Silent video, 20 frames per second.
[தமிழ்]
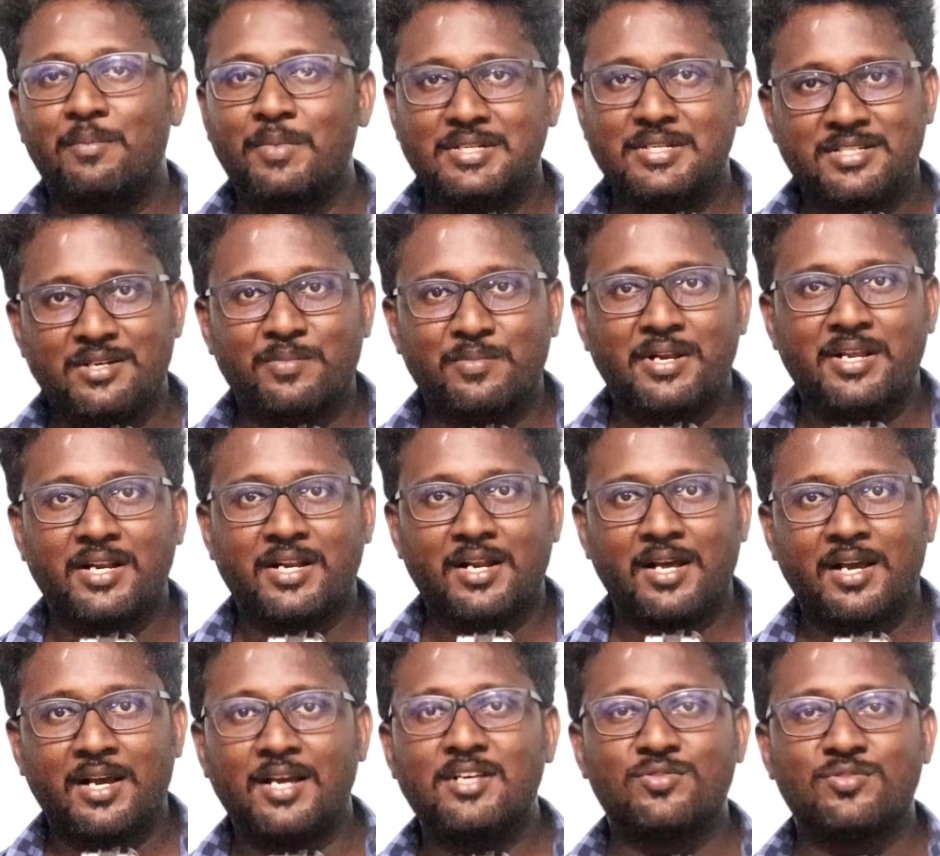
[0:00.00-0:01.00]
மென்ஷன்
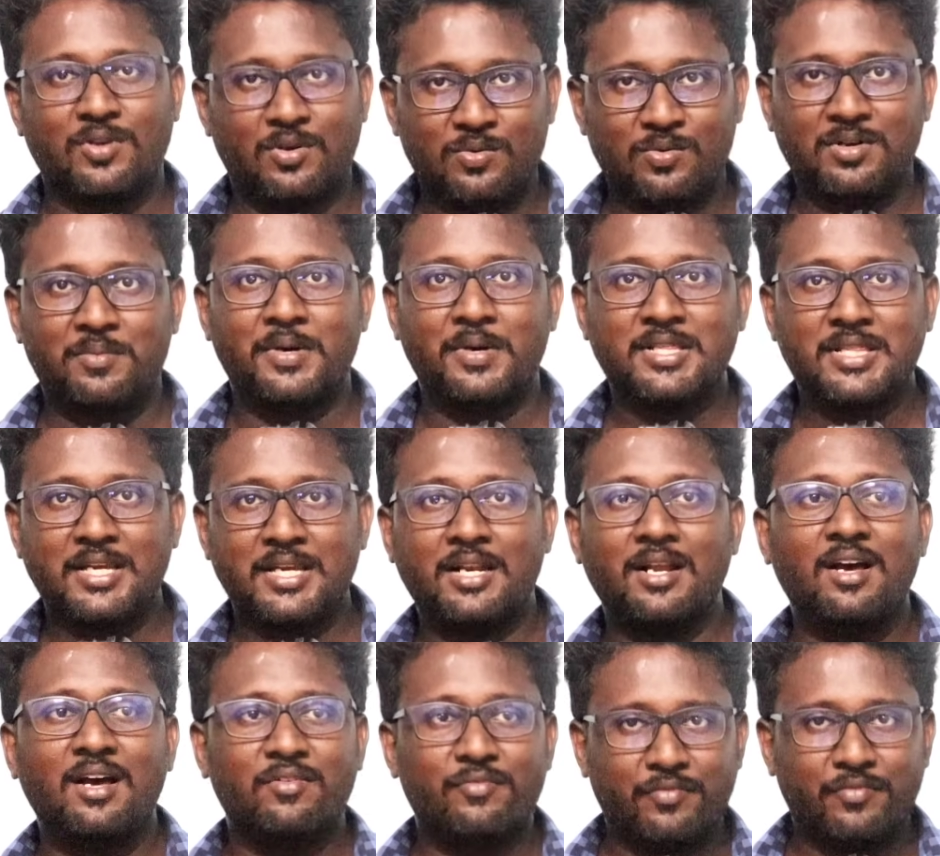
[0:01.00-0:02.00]
பண்ணியிருக்கிறாங்க ஸோ அவங்க
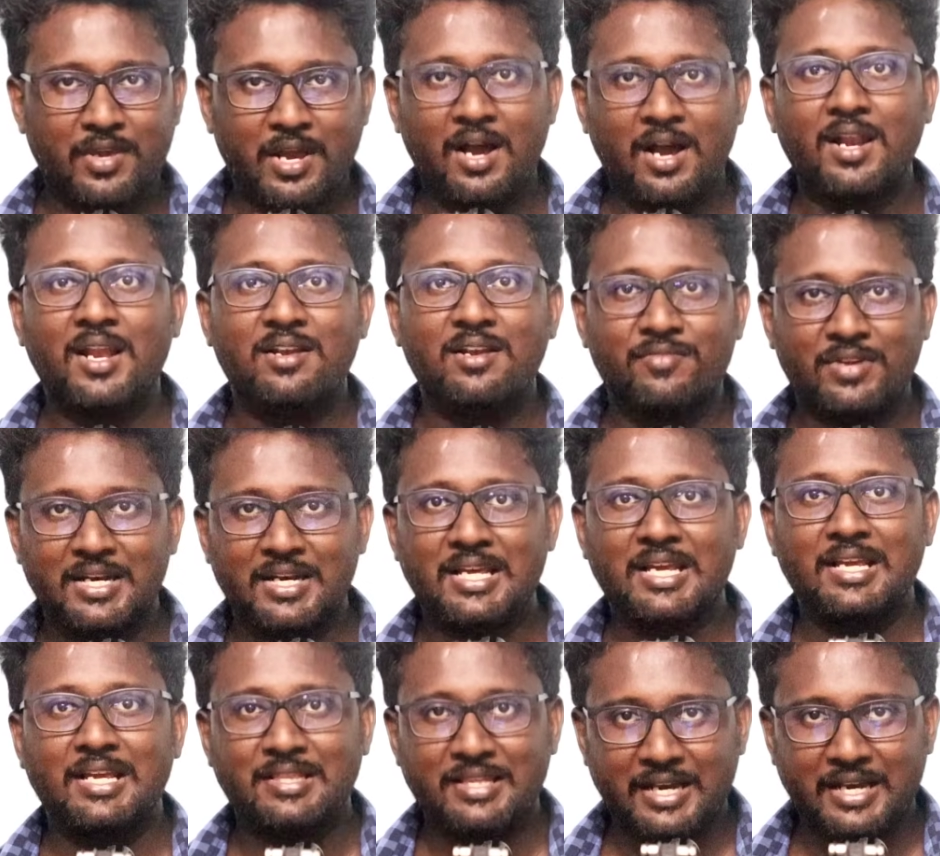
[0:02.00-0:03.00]
பார்த்தீங்கன்னா வியாழன் வெள்ளி
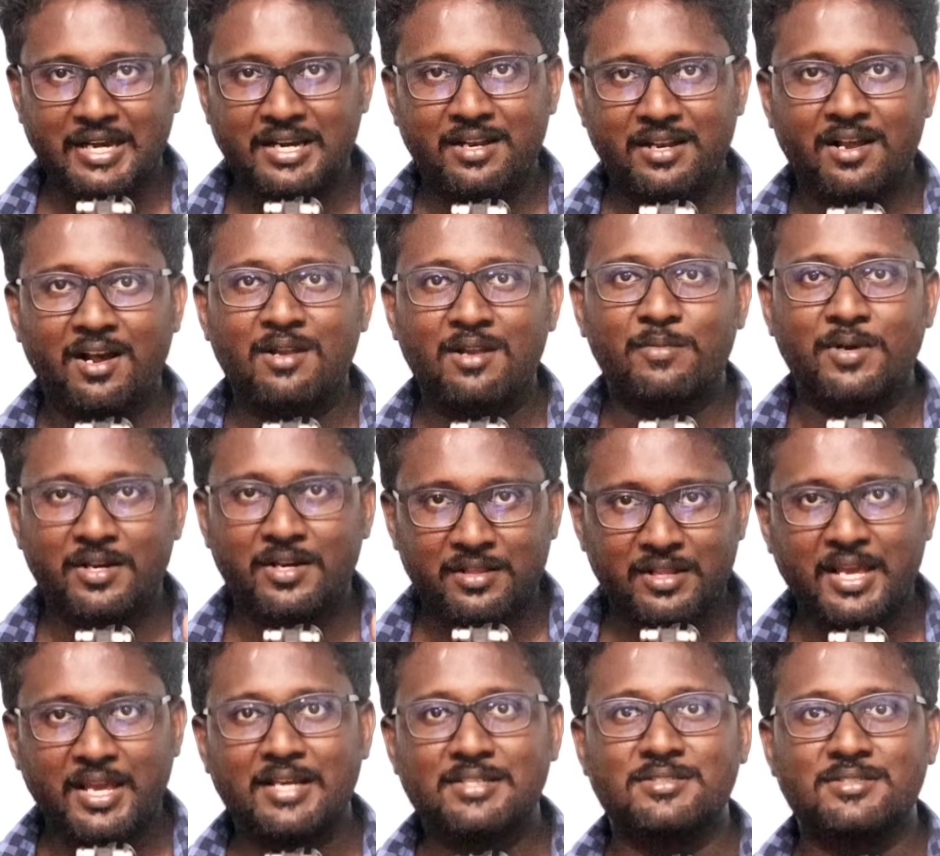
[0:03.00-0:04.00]
இந்த ரெண்டு நாள்
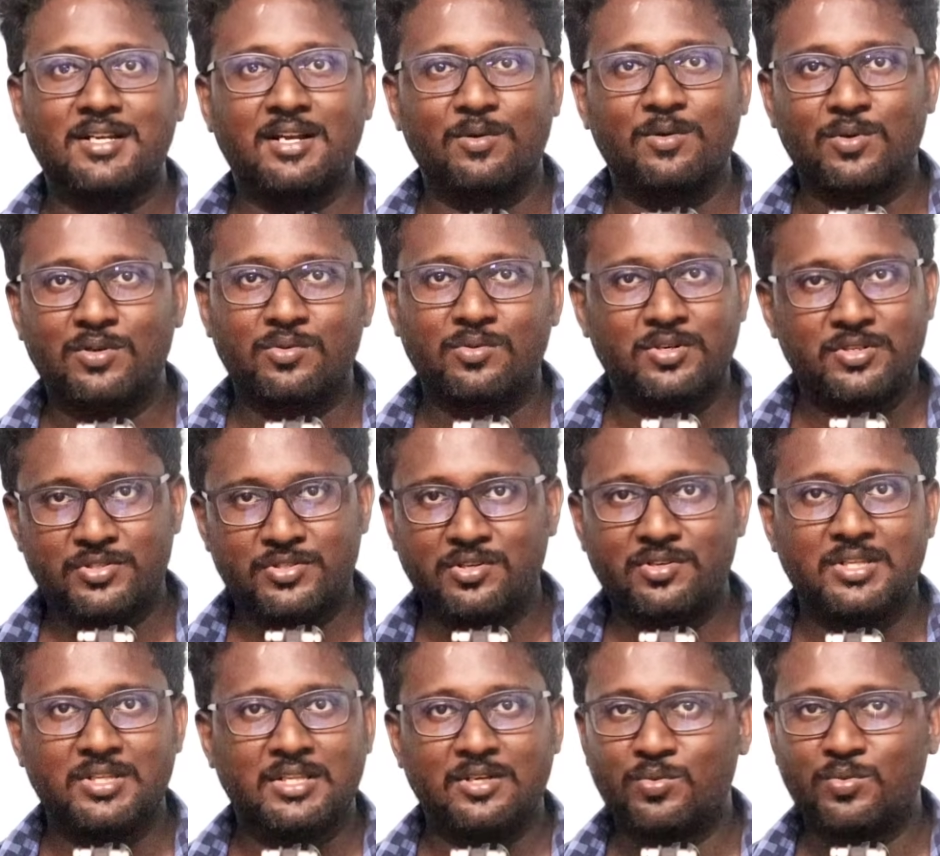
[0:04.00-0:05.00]
மட்டும்தான் எக்ஸ்ட்ரா ஒரு ஒரு ஷோ
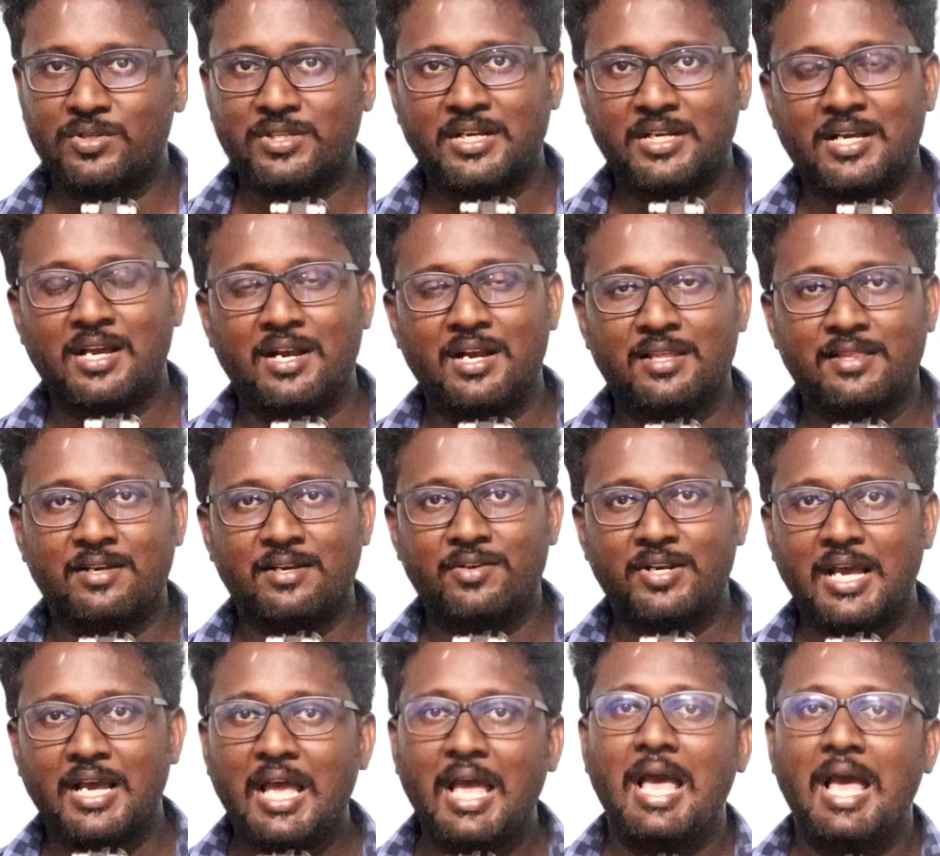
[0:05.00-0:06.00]
வந்து கொடுத்துருக்காங்களே
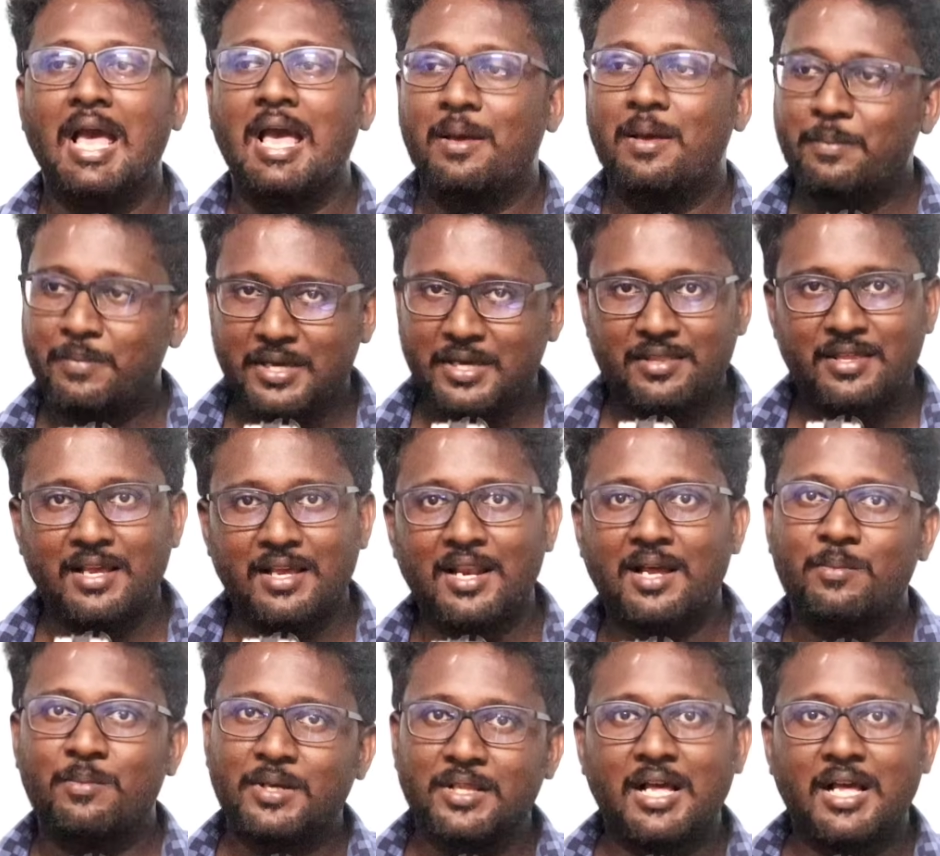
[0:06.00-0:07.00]
தவிர மீதி
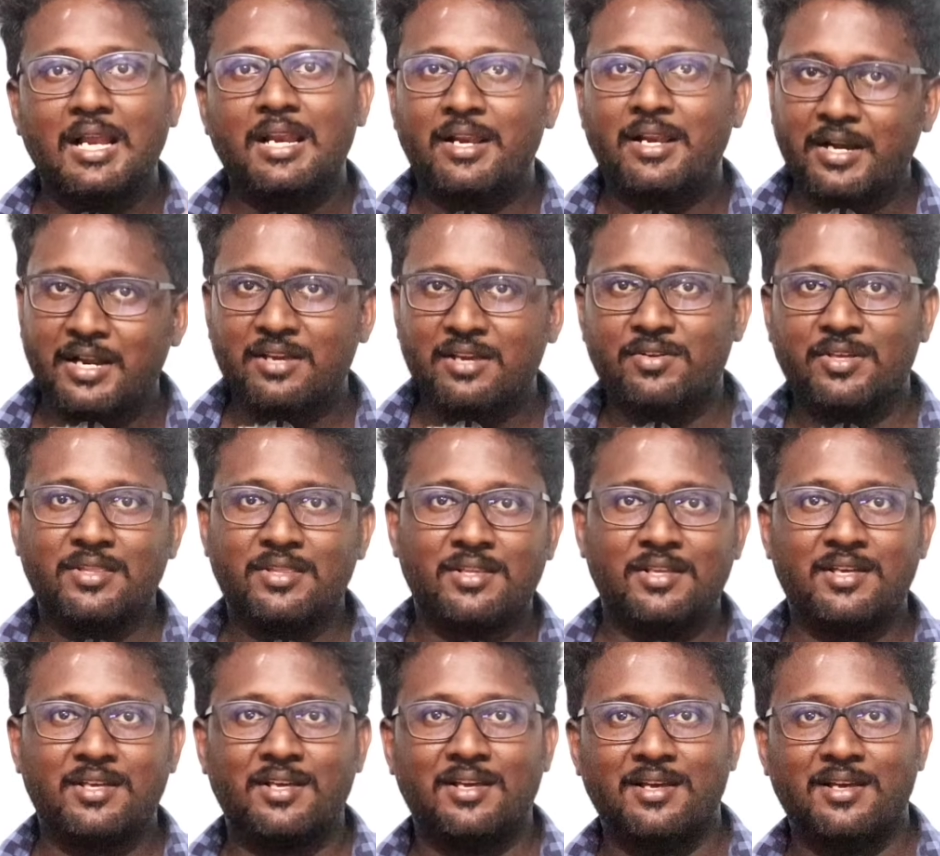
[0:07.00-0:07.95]
எல்லாம் வந்து ஆல்ரெடி வந்து